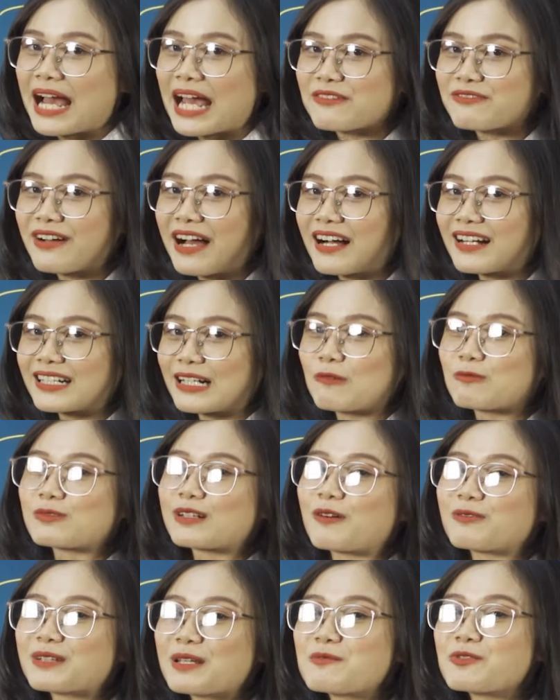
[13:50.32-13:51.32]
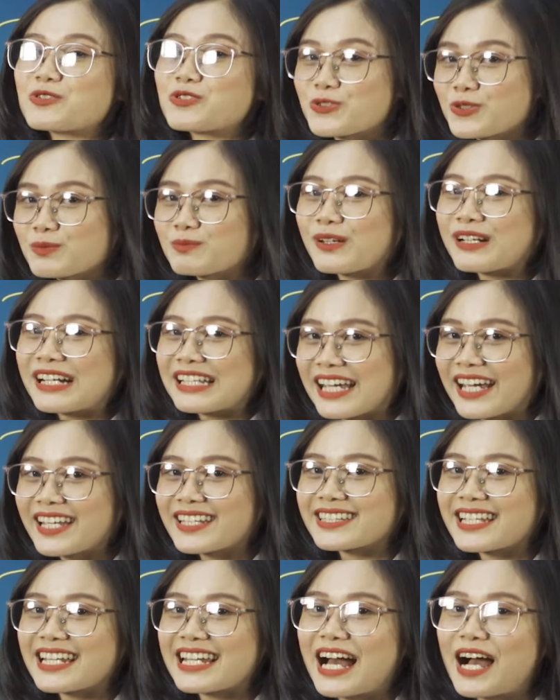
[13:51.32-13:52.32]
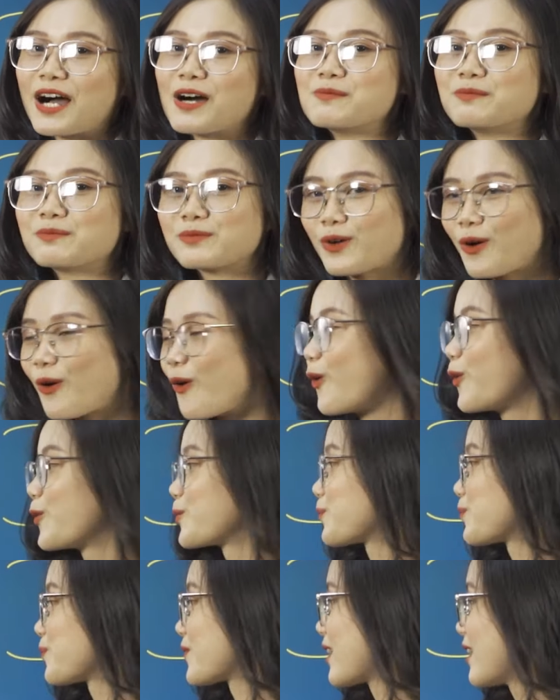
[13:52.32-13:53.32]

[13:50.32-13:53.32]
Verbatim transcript: mại và cong cong lên một chút mọi người nhé. Đây là âm khô.